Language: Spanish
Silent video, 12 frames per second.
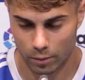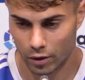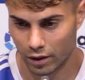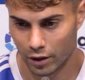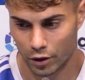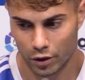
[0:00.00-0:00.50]

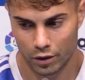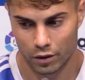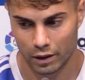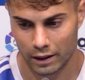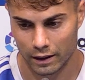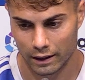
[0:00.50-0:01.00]
Como digo, yo
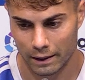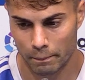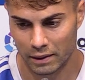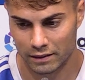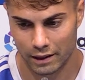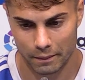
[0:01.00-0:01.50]
creo que,
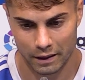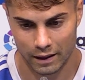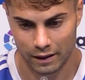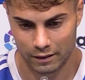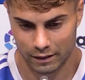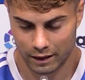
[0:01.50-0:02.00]
empezar
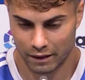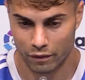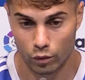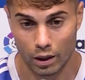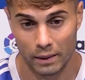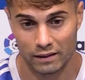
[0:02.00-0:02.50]
bien
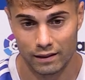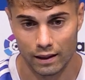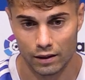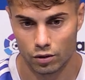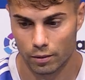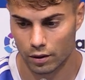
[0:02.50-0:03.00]
es
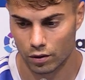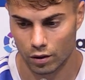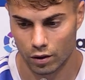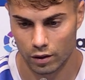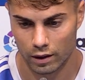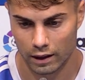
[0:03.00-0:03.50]
fundamental y sobre
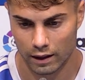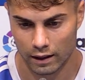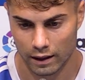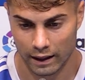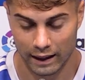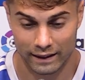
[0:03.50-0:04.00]
todo
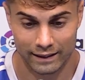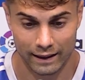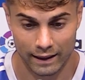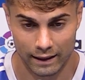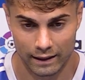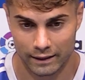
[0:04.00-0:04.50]
en,
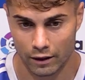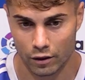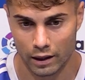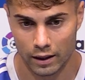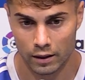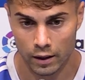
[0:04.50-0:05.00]
esta
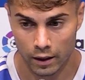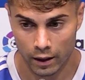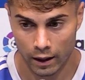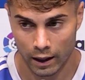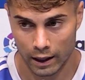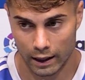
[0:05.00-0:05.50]
categoría.
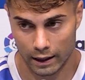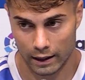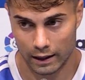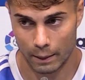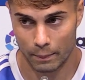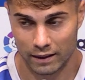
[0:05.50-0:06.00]

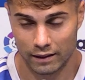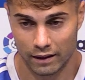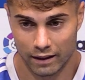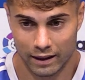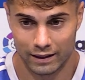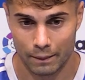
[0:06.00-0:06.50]
Eh,
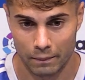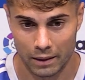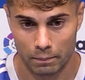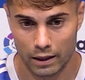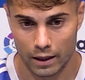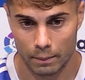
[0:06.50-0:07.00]
partir de ahí
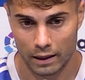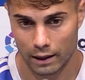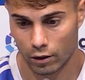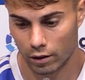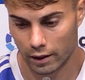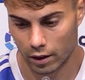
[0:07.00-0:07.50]
también
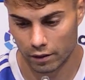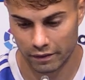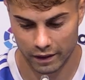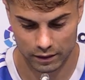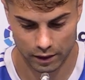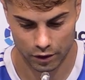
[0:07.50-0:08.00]
para, coger
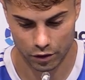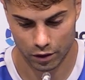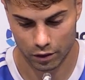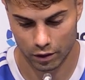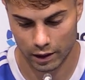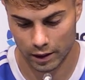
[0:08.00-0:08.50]
confianza yo
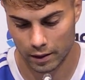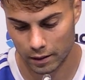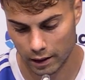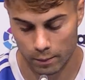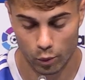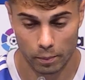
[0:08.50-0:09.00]
creo
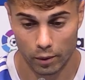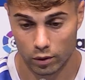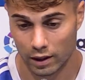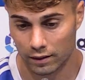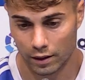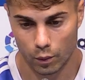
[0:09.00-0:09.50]
que es muy
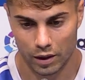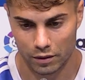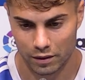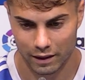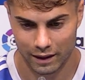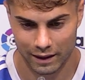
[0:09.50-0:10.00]
importante y
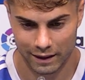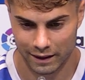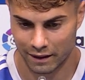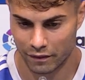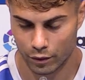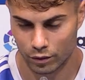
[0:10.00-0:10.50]
bueno,
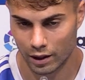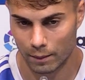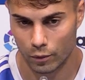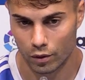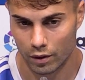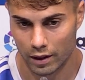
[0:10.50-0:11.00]
eh,
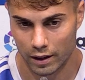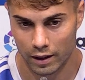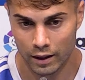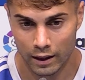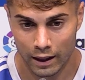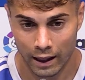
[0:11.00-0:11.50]
afrontamos
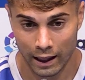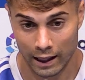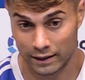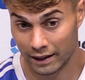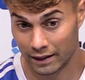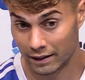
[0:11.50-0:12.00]
eh,
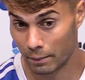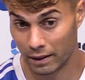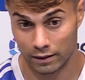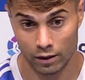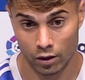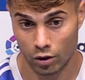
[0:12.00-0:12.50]
el, siguiente
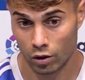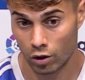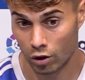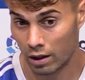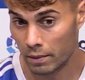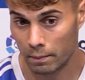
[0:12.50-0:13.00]
partido
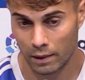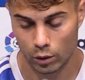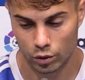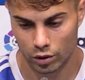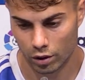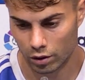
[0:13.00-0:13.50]
con, la misma
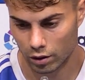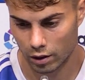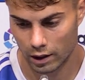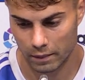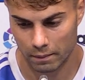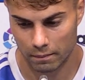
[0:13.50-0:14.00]
ilusión,
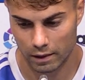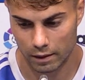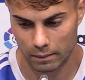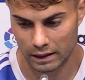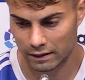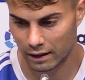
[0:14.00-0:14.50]
con la
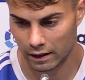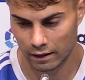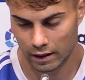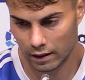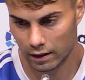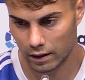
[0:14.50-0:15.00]
misma
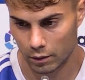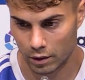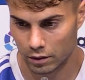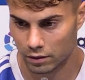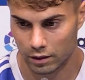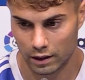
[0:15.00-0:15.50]
mentalidad y
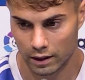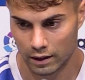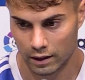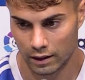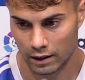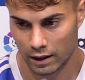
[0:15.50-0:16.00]
bueno,
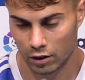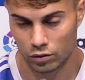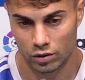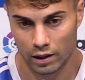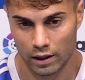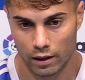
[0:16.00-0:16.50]
a
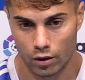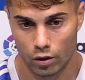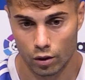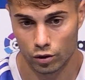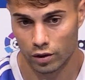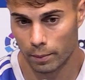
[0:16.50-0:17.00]
conseguir
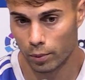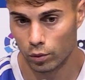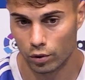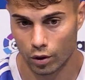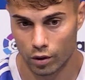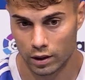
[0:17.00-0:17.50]
los, tres
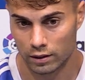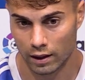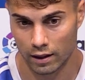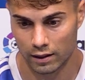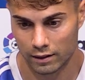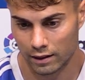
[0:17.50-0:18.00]
puntos con
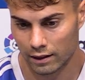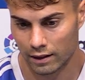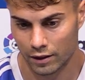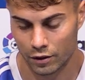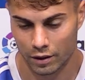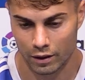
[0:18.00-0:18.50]
esta gente
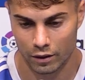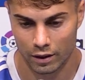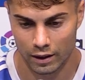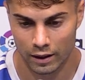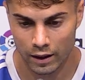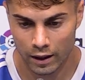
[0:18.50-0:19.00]
que yo creo
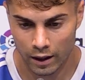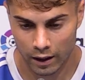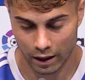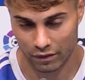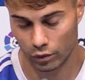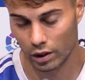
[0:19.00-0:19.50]
que,
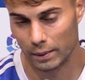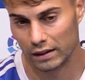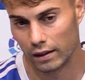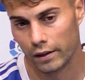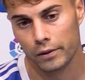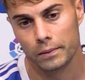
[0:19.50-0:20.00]
que es
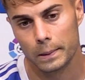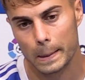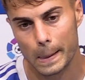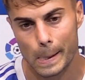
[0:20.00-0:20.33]
fundamental. ¿no?